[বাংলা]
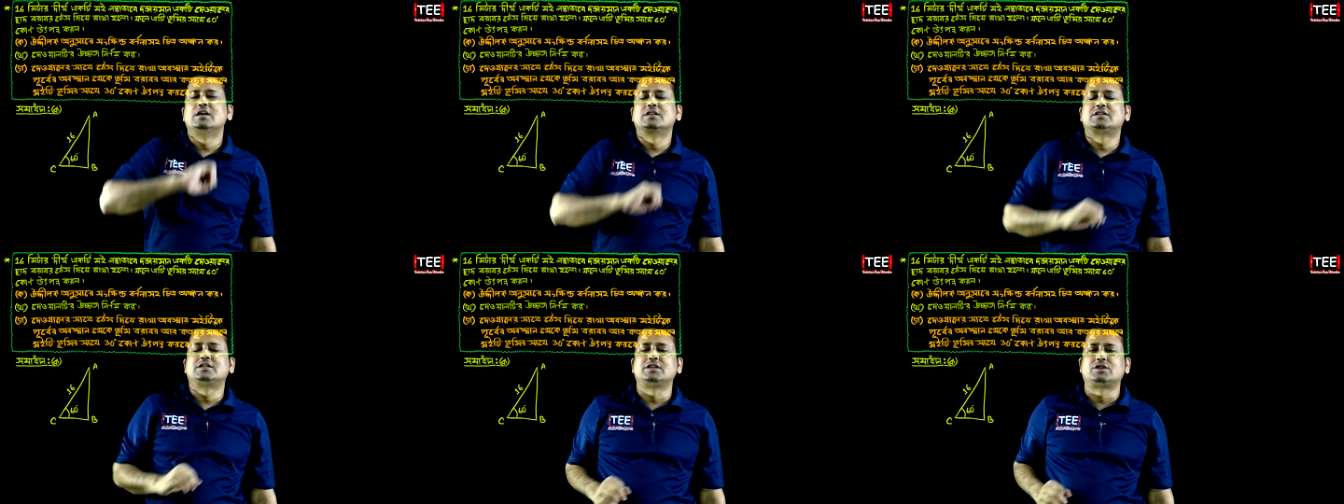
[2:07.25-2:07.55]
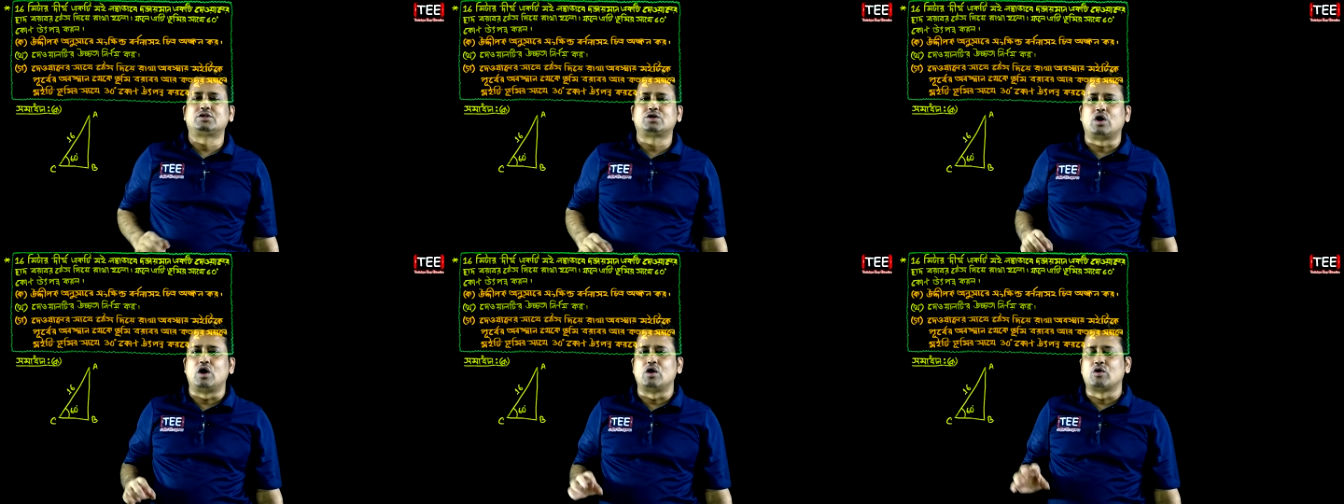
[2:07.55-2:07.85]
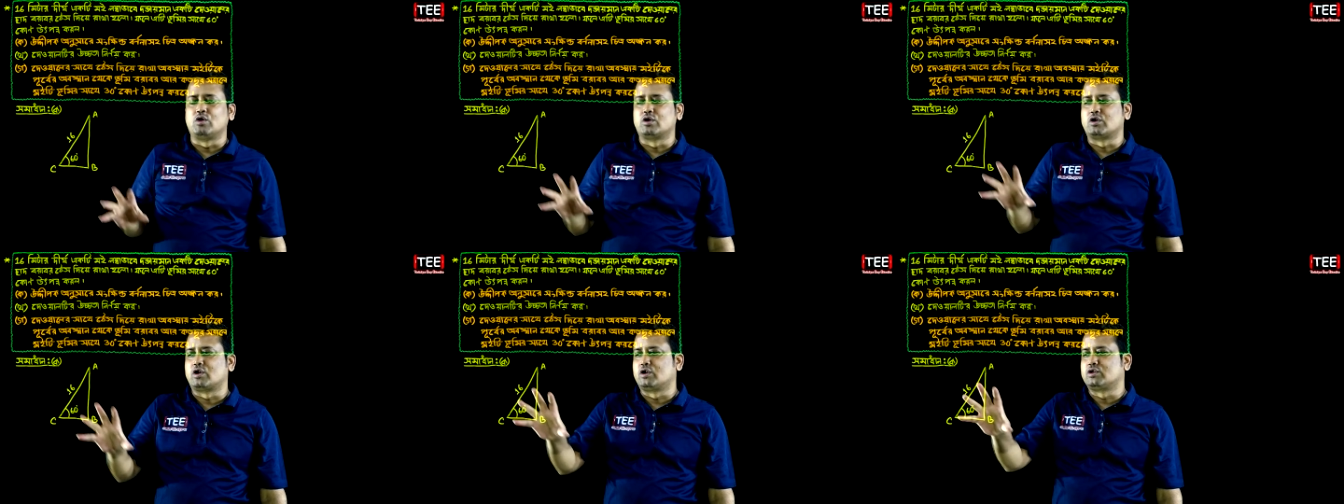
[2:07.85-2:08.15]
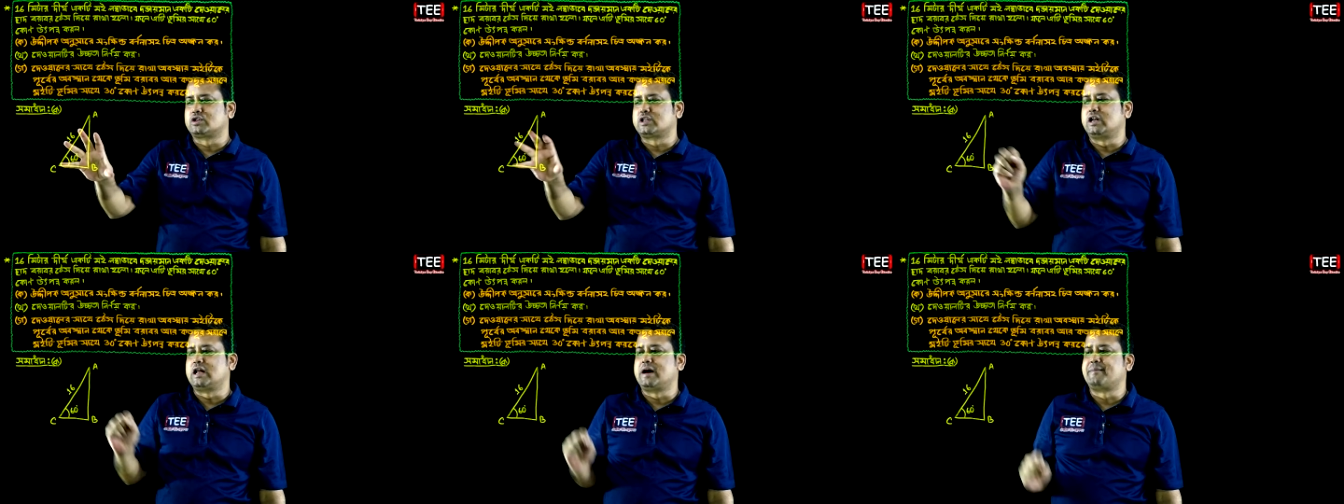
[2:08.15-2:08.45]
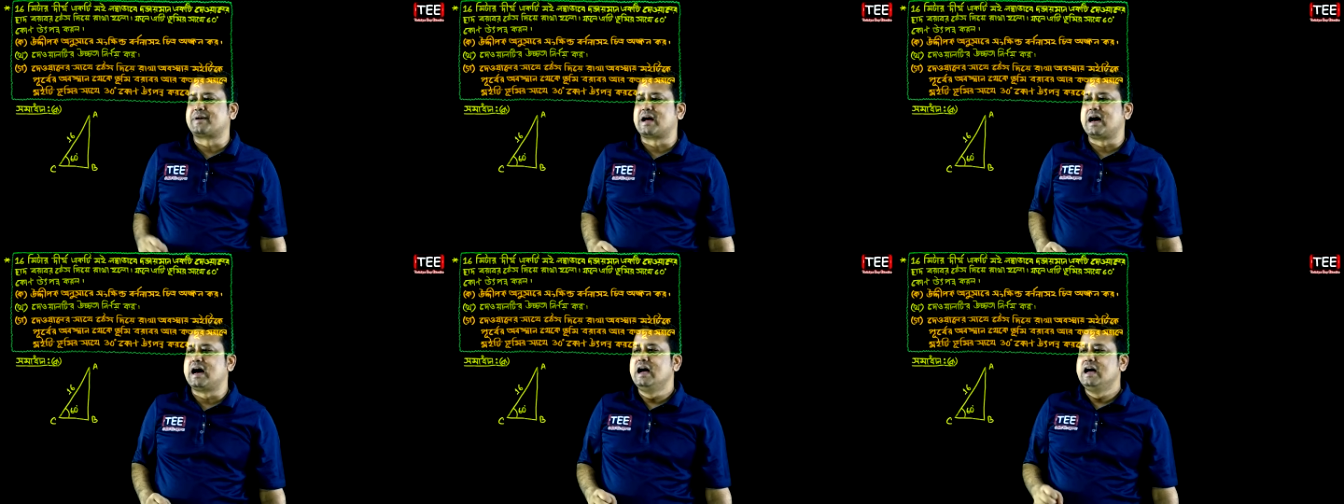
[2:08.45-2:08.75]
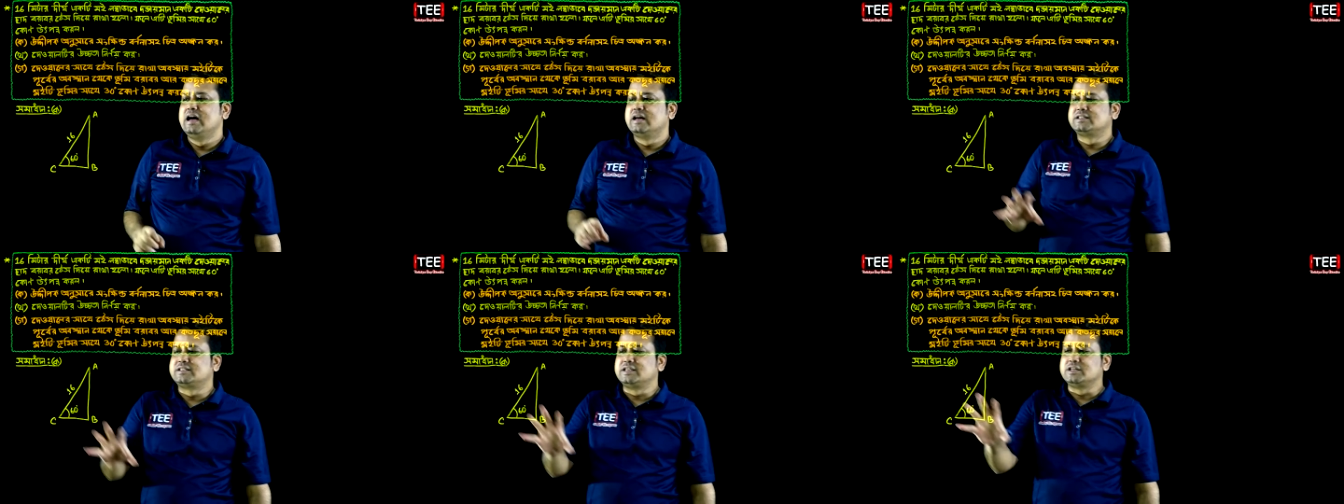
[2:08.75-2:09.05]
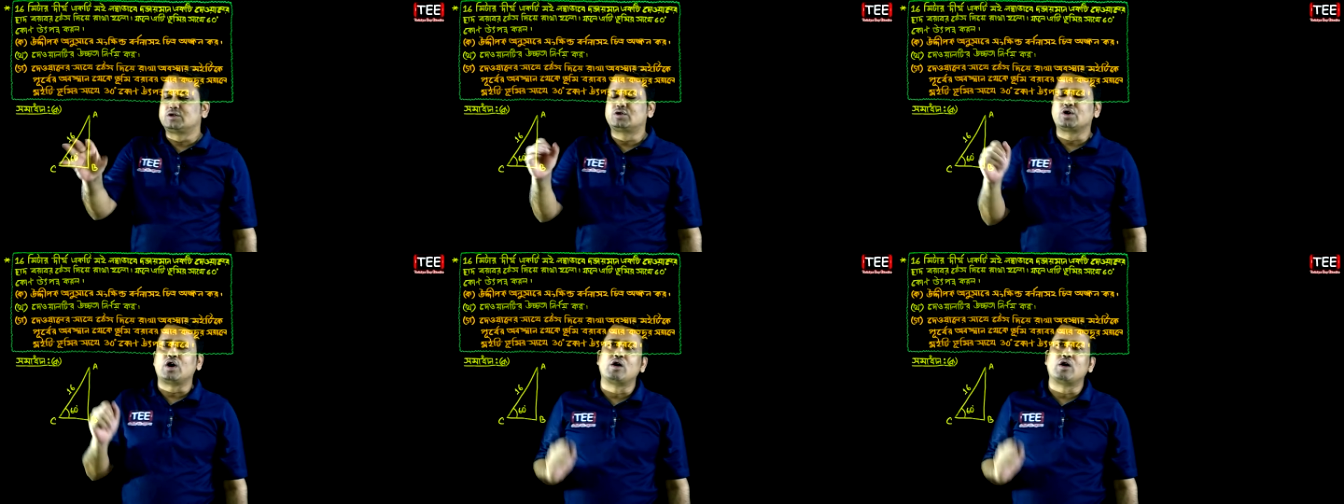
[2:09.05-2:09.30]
চিত্র অঙ্কন করো তাহলে আমরা চিত্র